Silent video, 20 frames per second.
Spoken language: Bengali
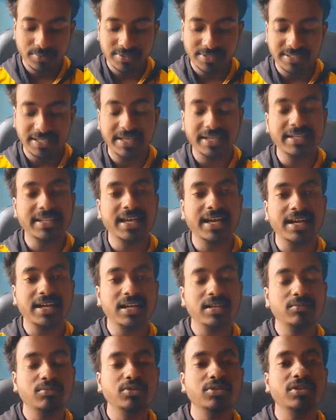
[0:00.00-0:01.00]
সিনারিটা
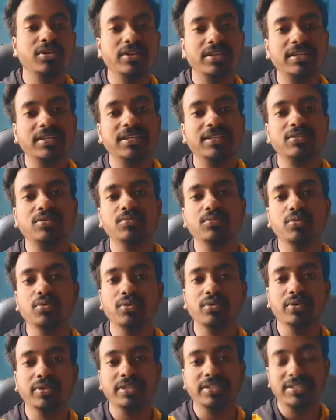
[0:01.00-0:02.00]
আঁকার মধ্যে অনেকটা একটু ভুল
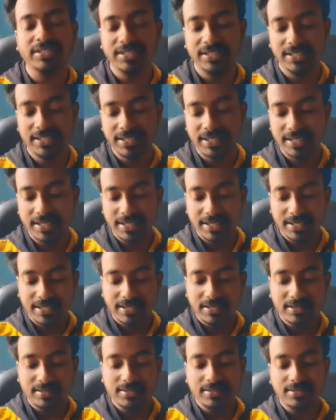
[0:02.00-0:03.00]
হয়েছে
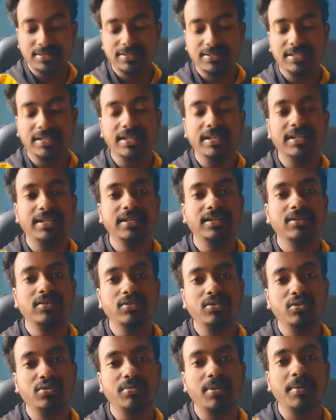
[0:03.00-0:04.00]
সিনারিটা
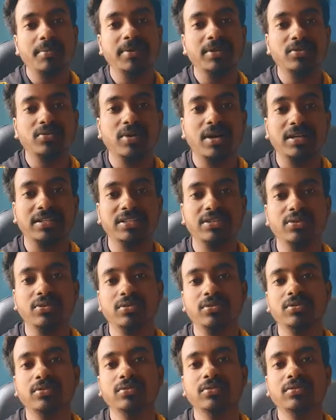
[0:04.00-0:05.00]
অন্যভাবে একটু আঁকতে
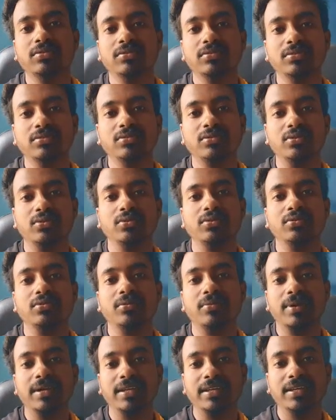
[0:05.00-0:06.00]
হতো তো
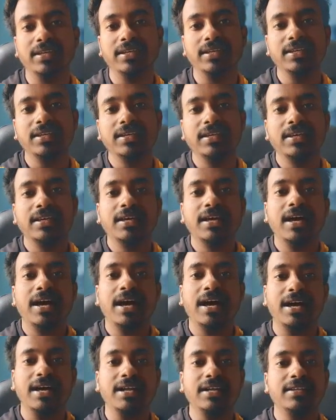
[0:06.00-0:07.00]
তোমাকে
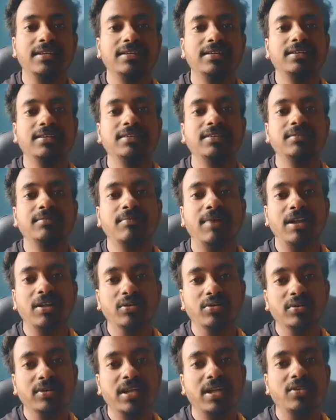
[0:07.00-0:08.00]
আঁকাটা ভালো
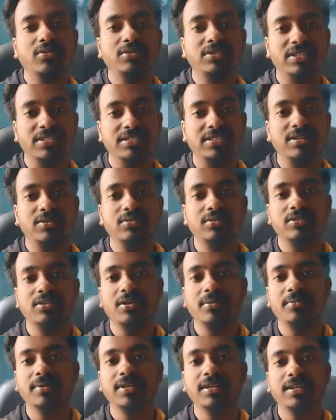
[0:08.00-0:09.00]
করে আরও চেষ্টা করতে
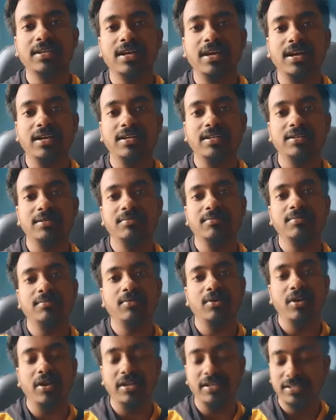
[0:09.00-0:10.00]
হবে আঁকাটা
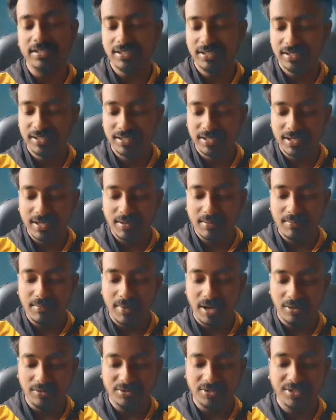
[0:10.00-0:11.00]
হয়নি
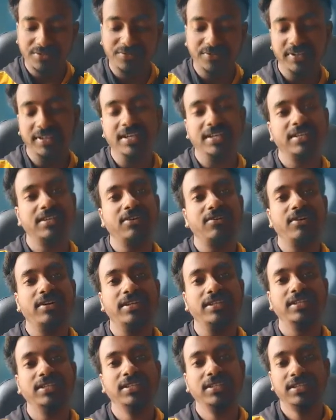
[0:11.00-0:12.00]
মানুষের ফিগারটা
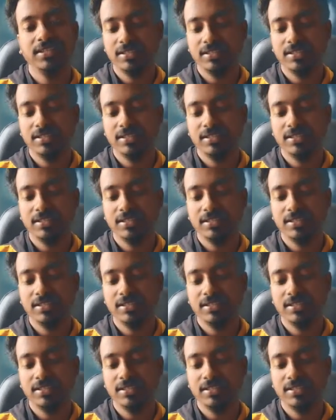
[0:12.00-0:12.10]
হয়নি